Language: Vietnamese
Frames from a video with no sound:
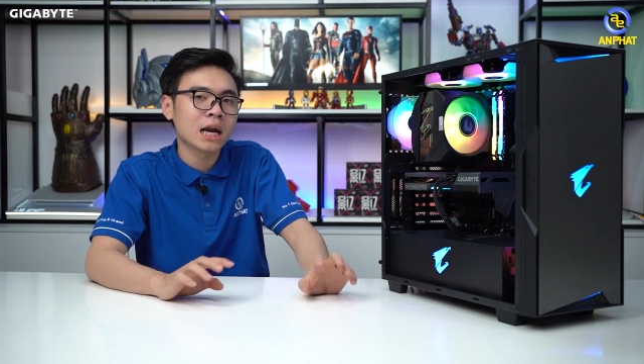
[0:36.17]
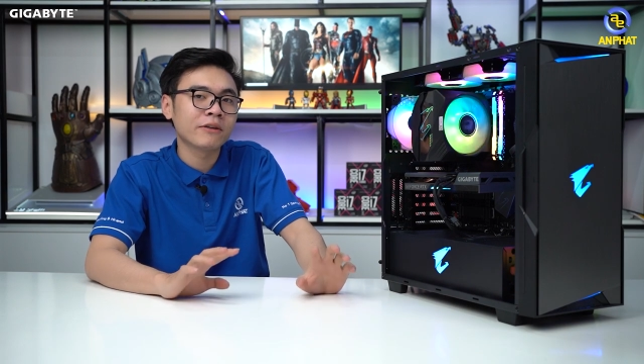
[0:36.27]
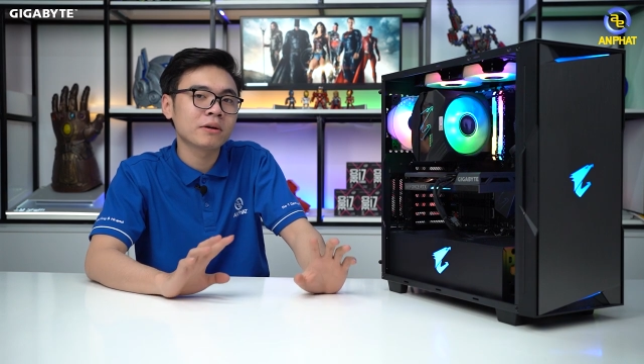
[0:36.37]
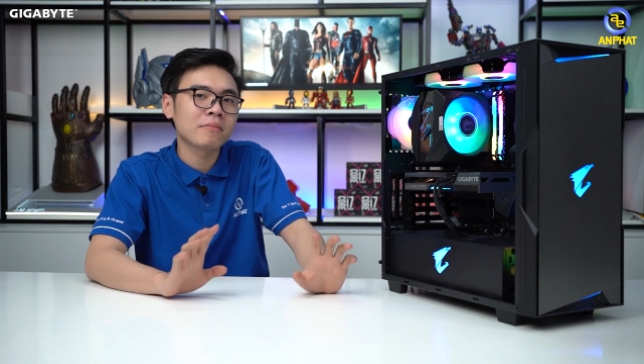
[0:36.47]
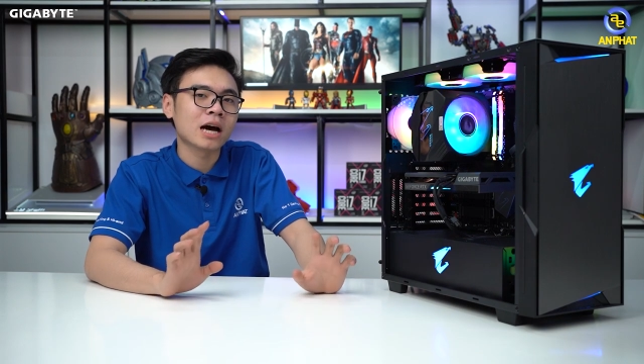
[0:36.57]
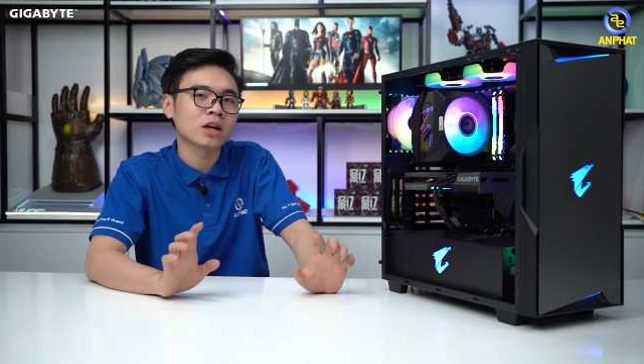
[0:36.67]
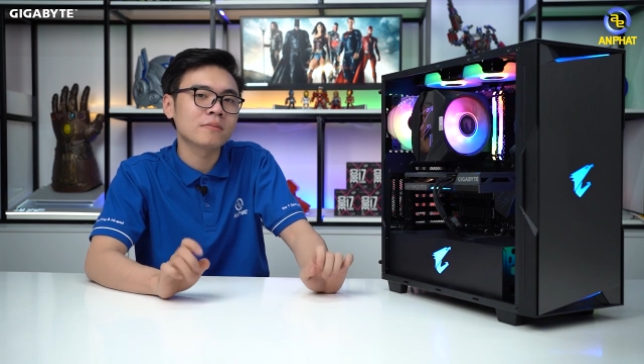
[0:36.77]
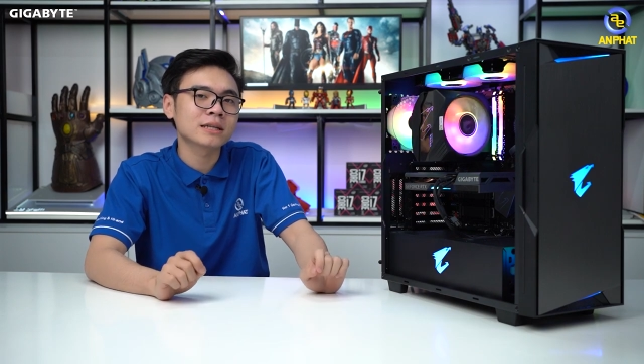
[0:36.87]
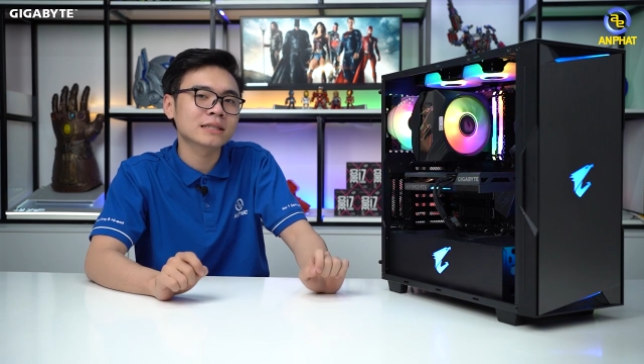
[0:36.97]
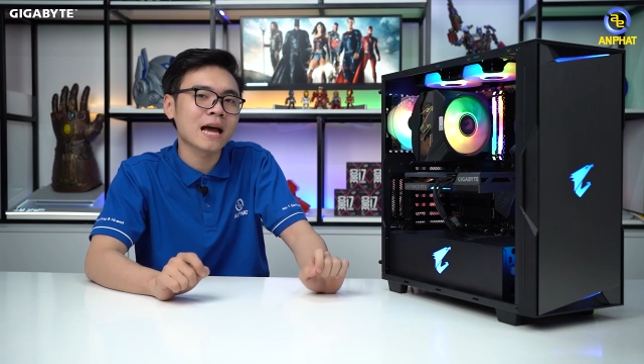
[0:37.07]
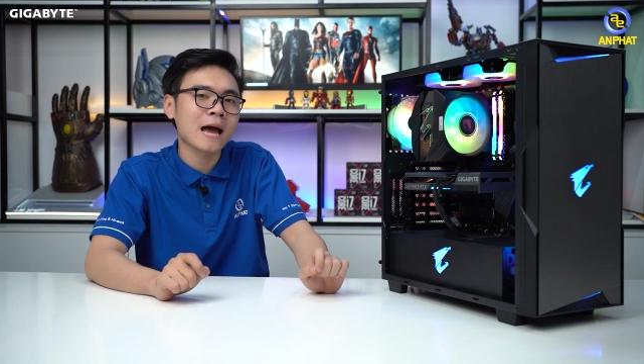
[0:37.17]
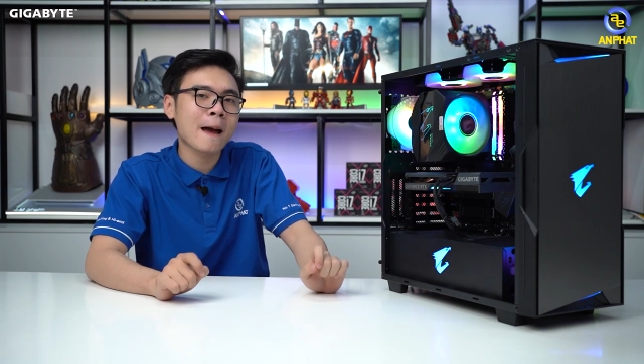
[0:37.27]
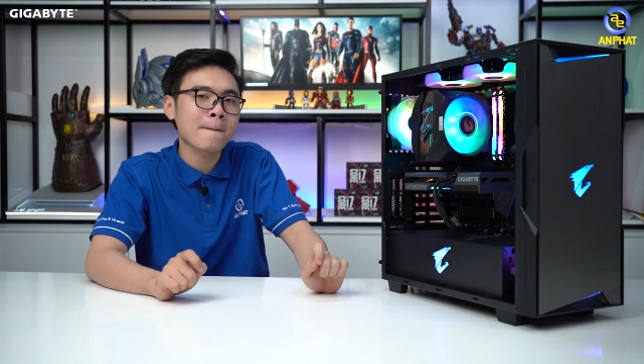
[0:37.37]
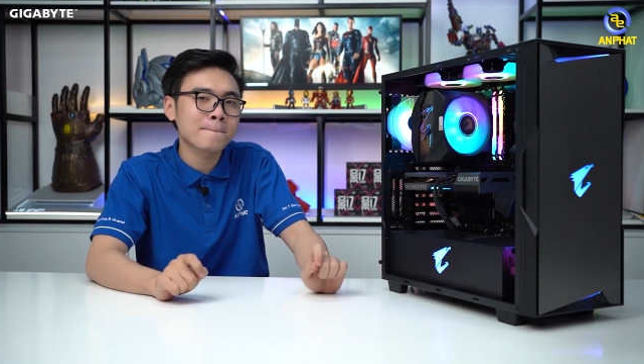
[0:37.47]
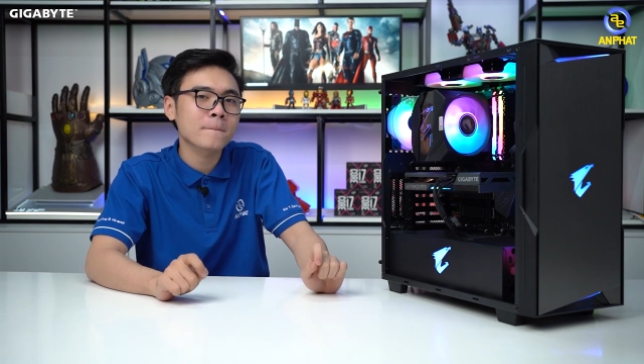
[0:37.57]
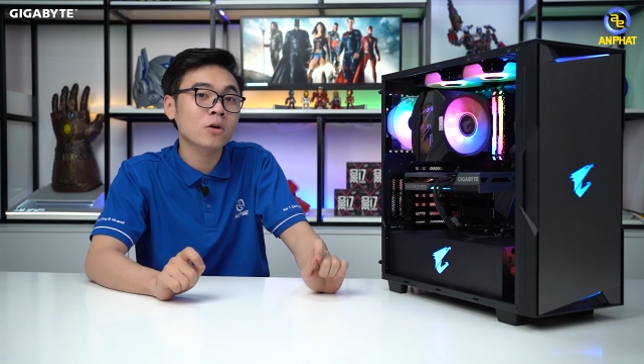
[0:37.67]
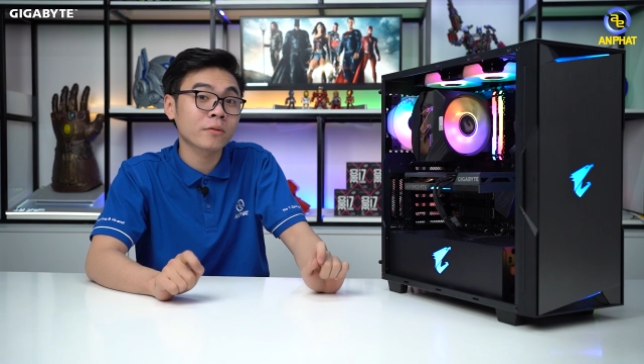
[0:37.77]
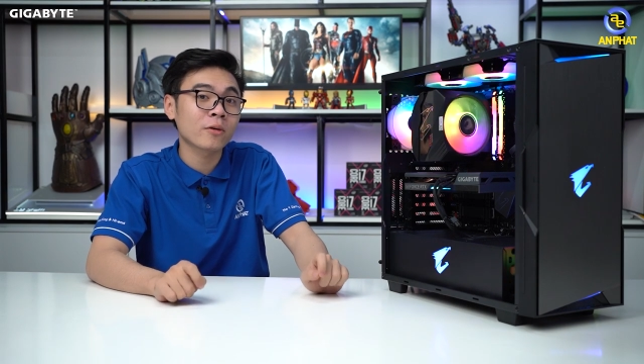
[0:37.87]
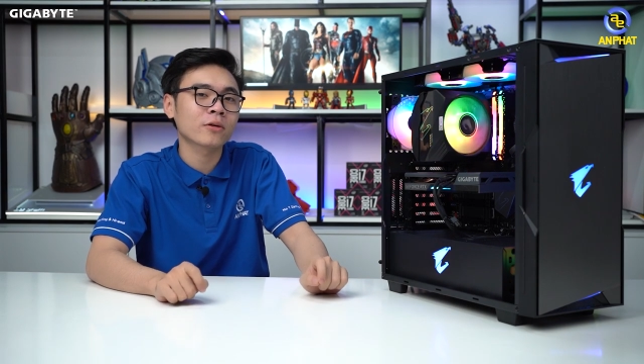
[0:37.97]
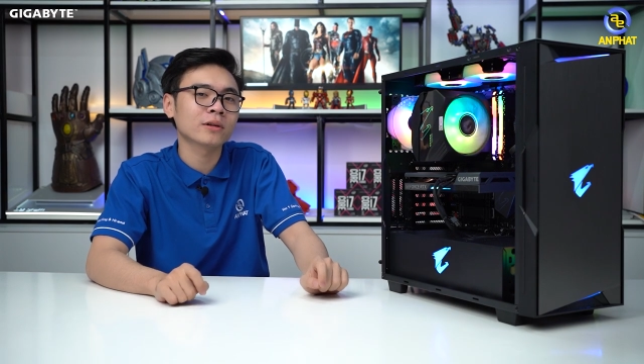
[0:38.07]
là phiên bản có mức giá
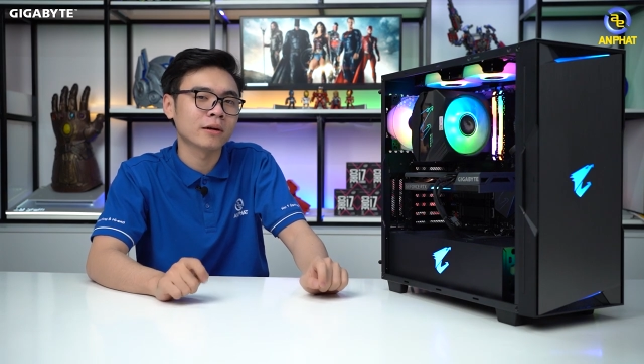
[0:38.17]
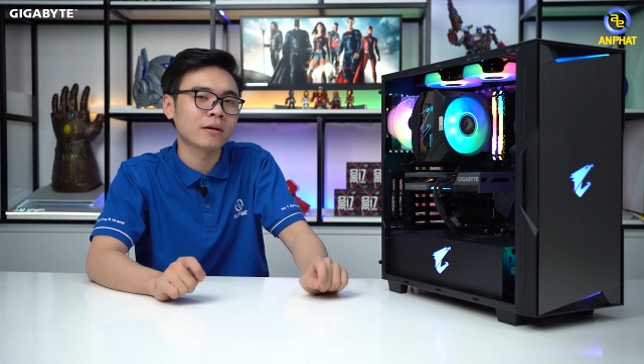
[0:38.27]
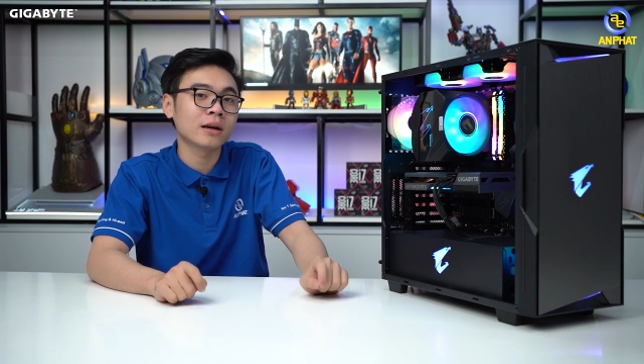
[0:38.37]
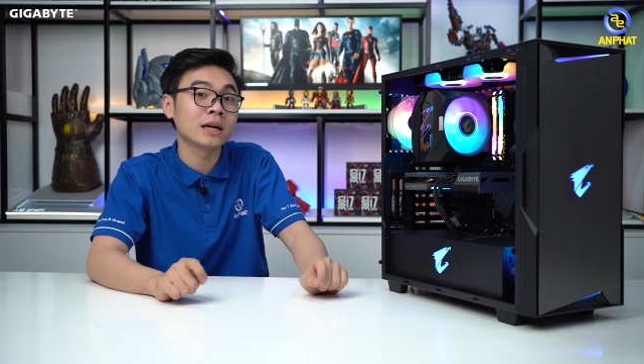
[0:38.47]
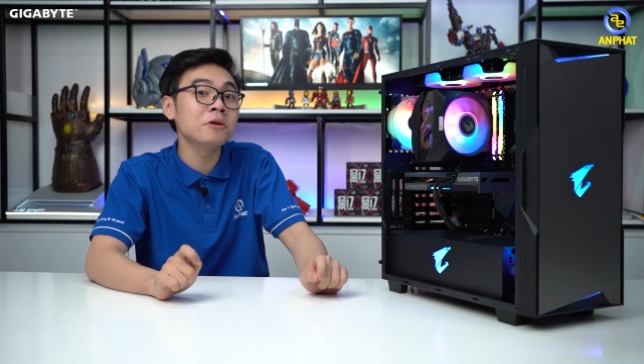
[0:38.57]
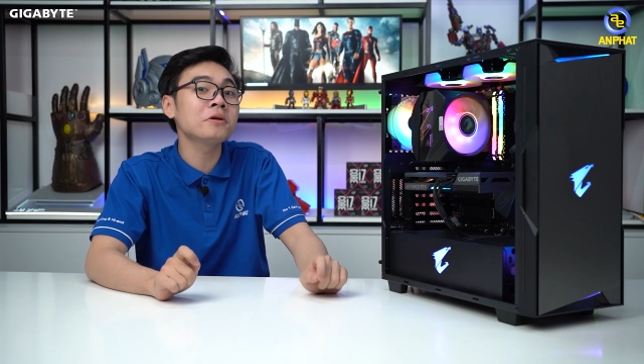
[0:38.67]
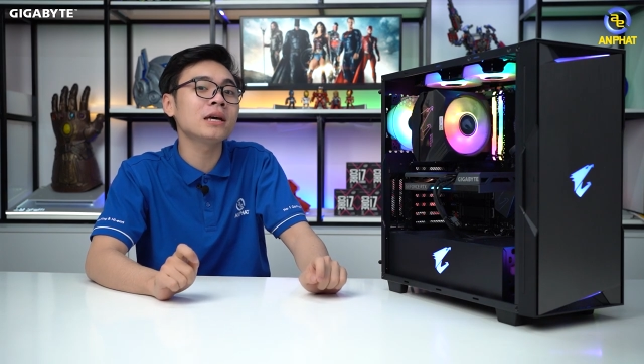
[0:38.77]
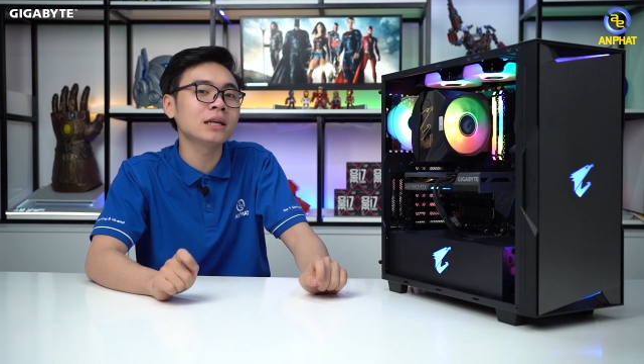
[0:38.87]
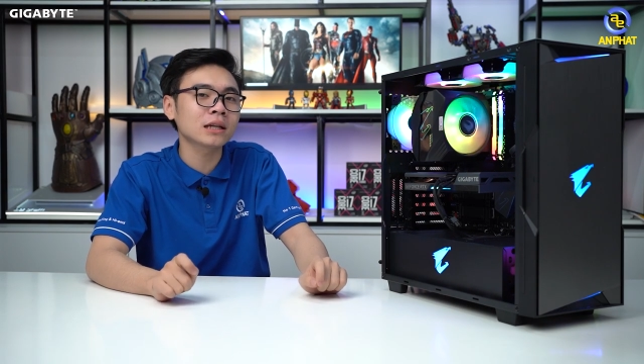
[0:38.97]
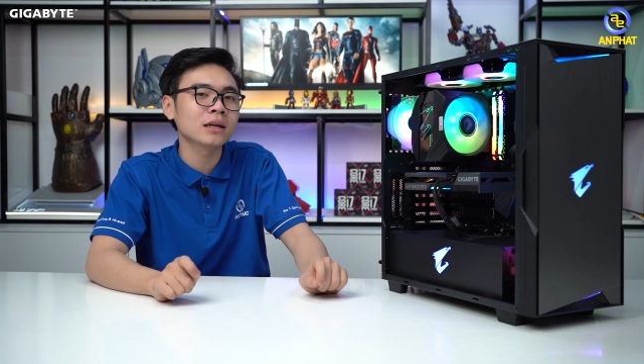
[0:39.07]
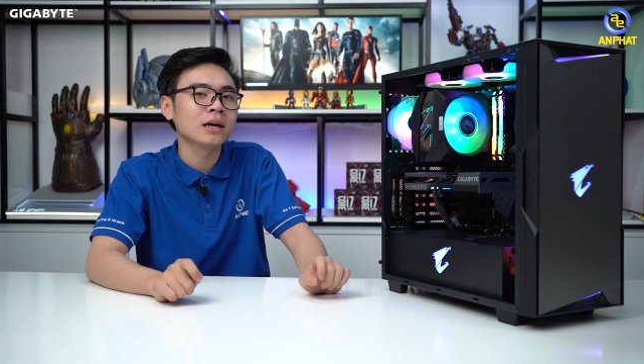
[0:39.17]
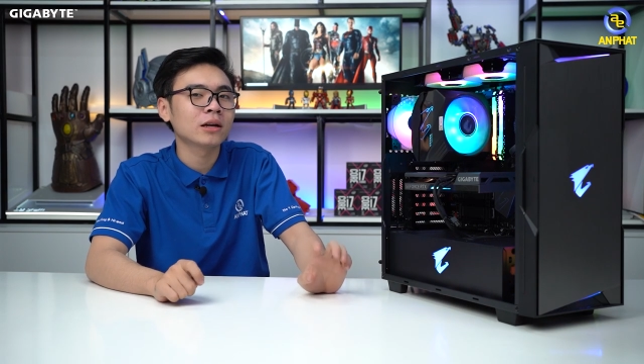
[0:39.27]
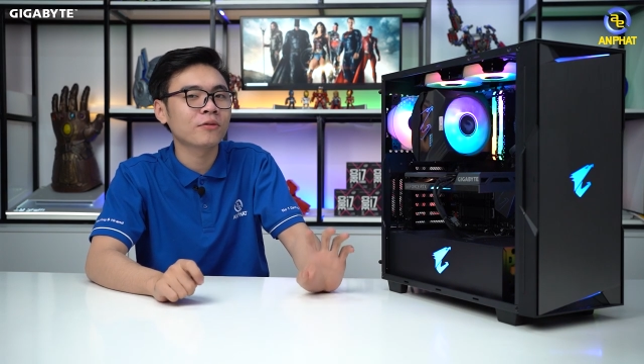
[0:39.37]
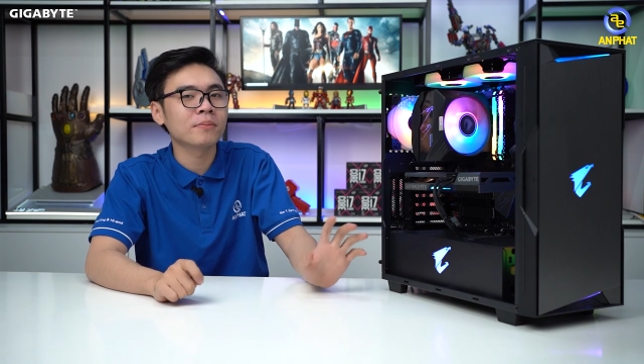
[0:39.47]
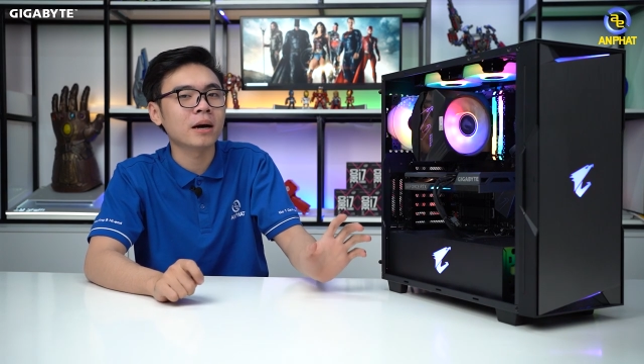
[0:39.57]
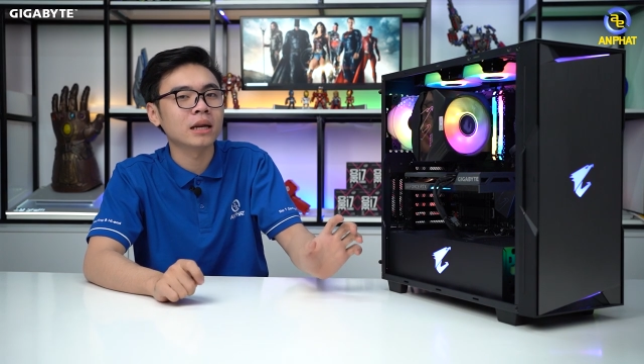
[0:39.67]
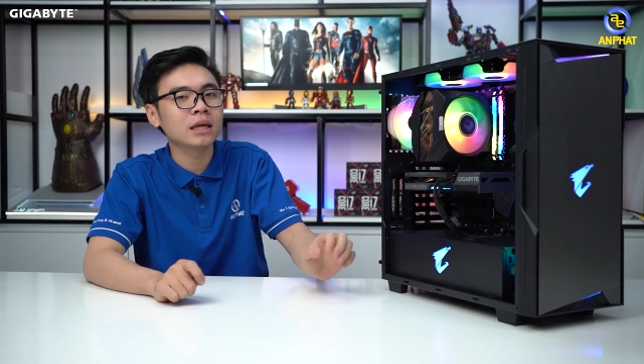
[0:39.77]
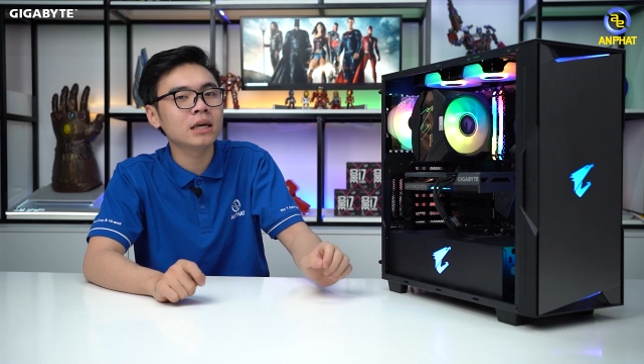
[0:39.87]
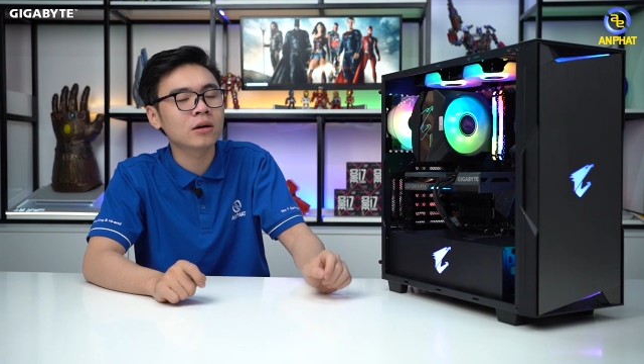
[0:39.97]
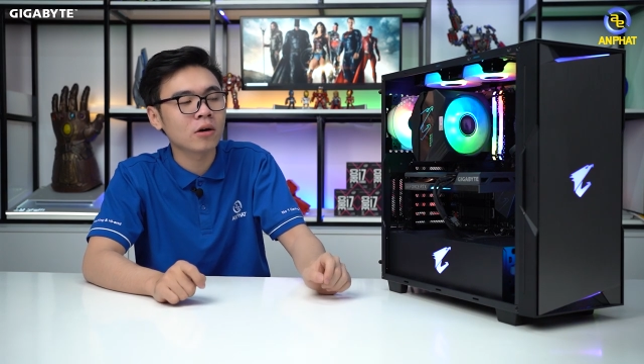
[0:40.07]
có thể nói là hữu nghị nhất, đó phiên bản
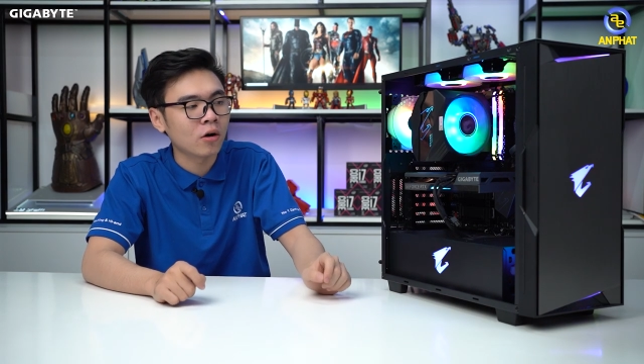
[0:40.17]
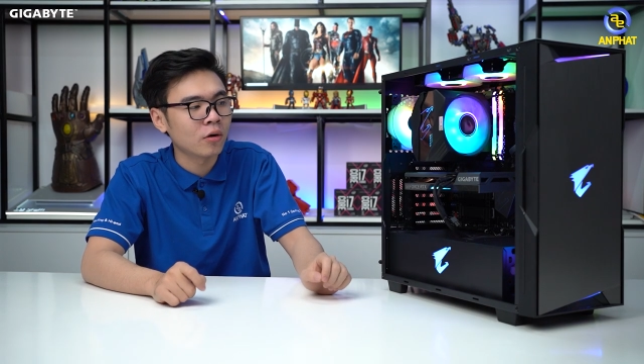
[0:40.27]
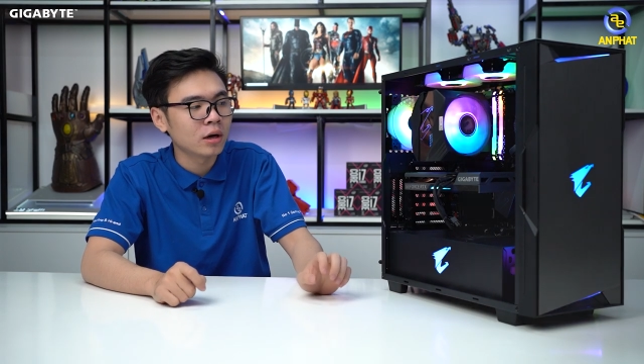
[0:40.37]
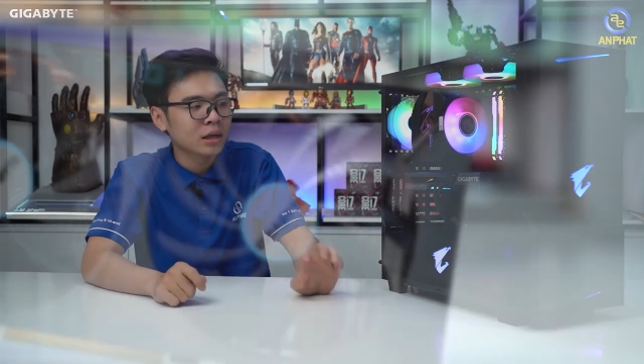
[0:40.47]
Eagle.